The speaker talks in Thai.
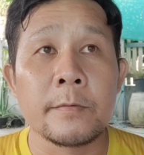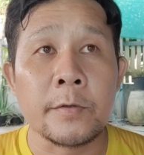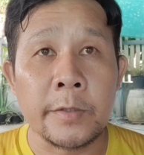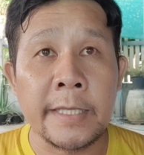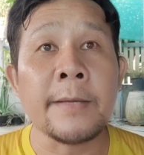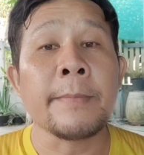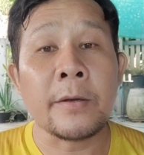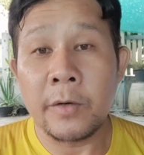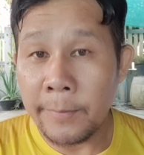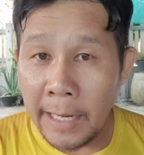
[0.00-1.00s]
จุดที่มี
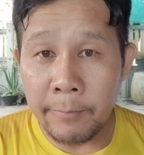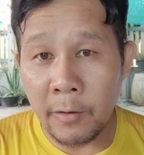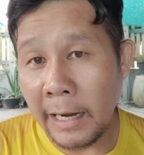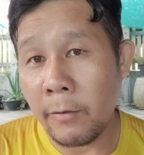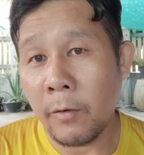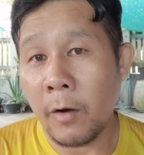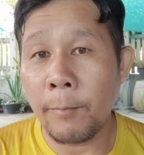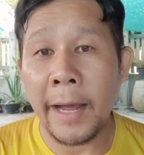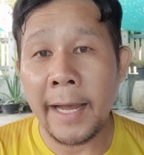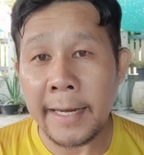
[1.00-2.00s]
คุณภาพของเราออก
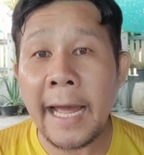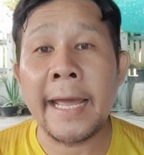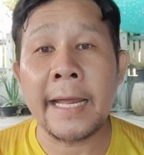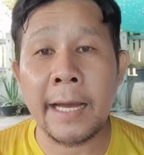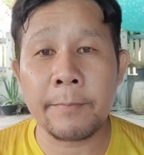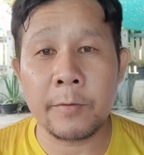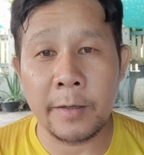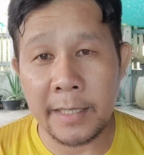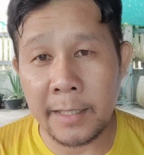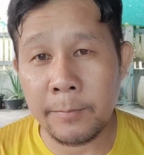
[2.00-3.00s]
มาให้ได้นะครับ ตอ
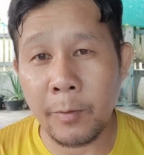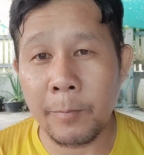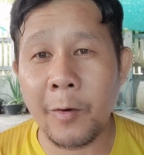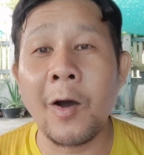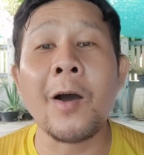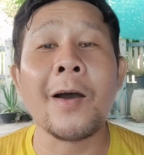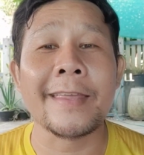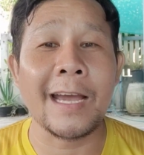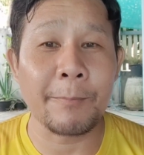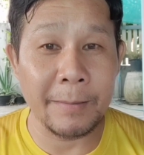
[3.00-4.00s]
นนี้ผมก็
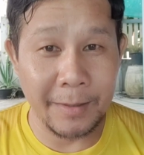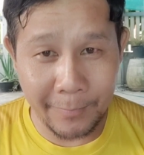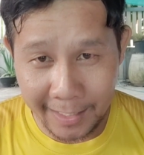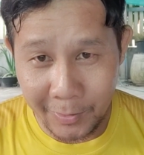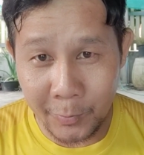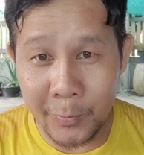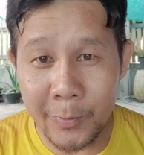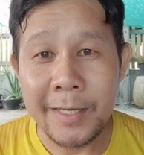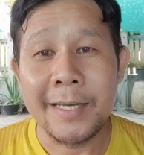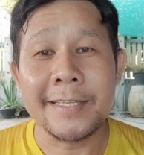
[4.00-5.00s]
ยังเป็นมือใหม่อยู่
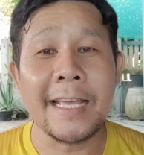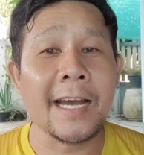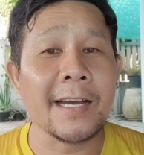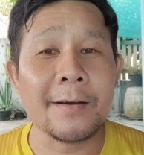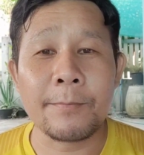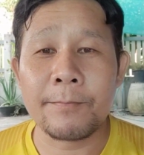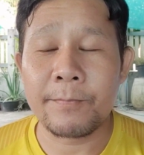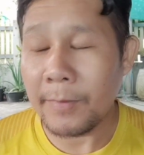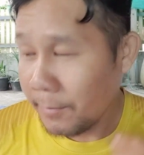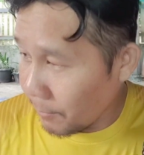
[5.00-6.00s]
ยัง
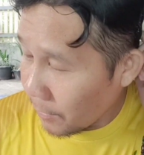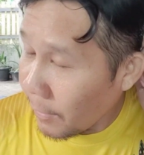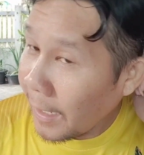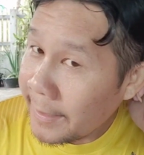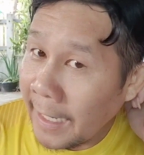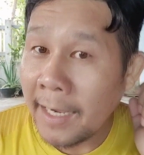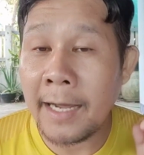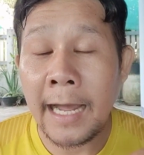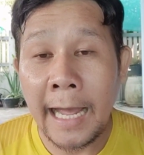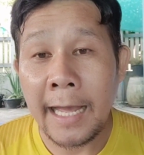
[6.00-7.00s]
เหมือนว่ายัง
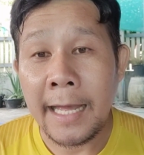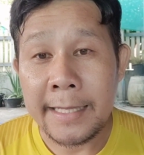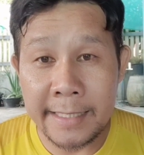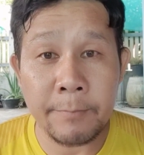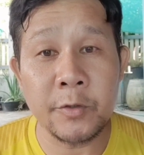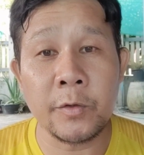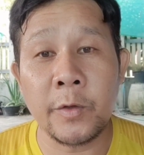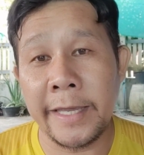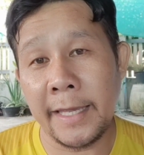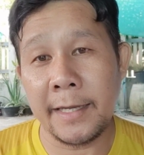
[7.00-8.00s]
จับจุดตั
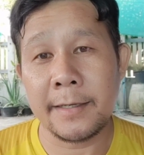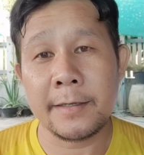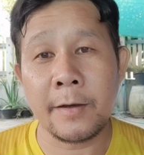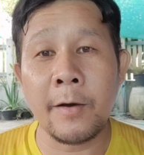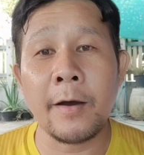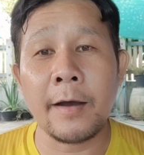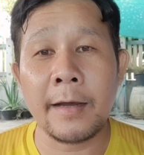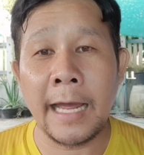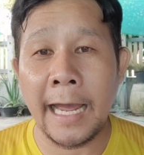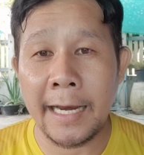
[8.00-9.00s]
วเอง ก็
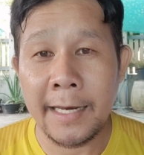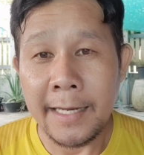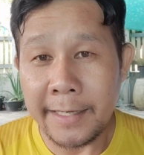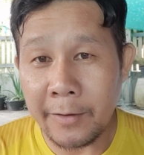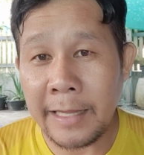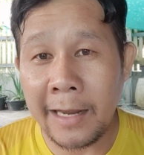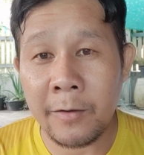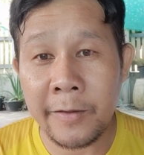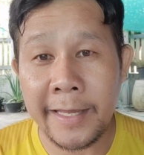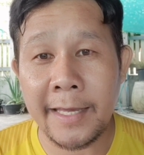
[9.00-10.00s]
หาแนวทางข
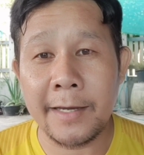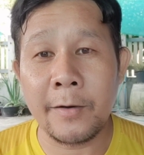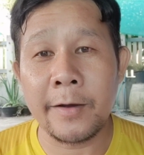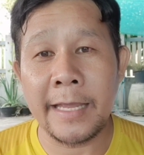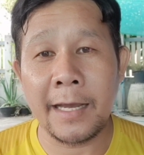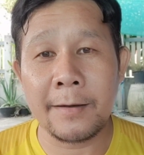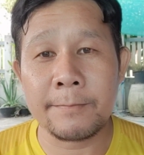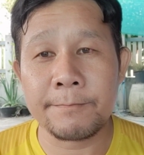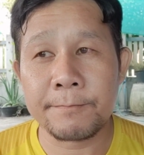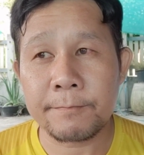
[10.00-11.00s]
องตัวเองก็ยัง
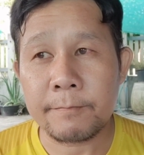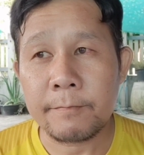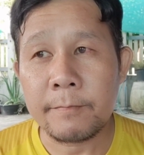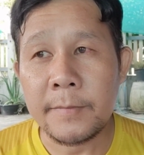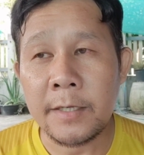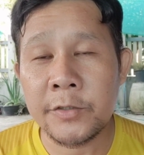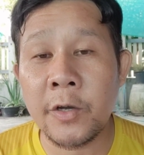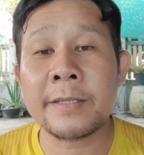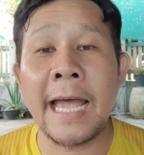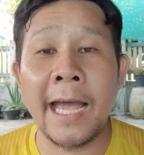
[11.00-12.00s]
ช่
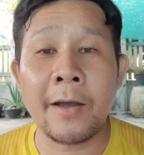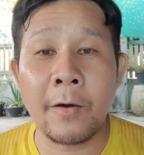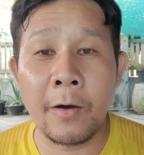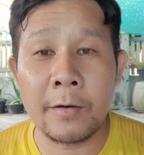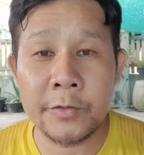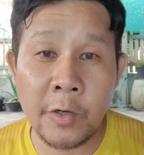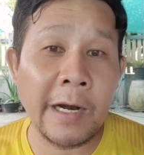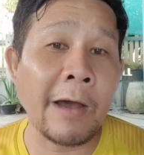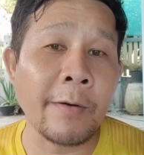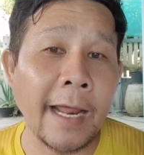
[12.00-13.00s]
องทางของช่อง
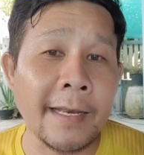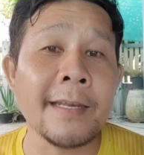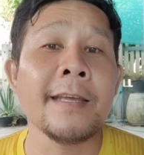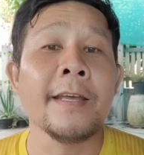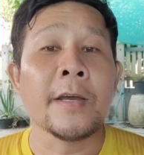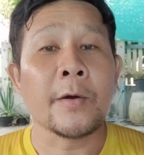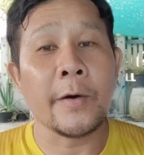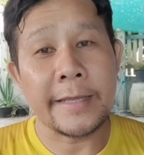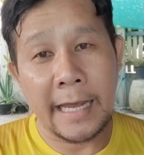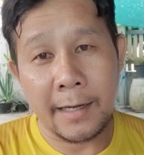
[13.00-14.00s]
เรานั้น ก็
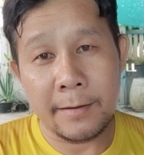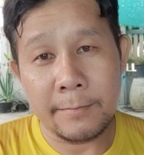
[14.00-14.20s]
ยัง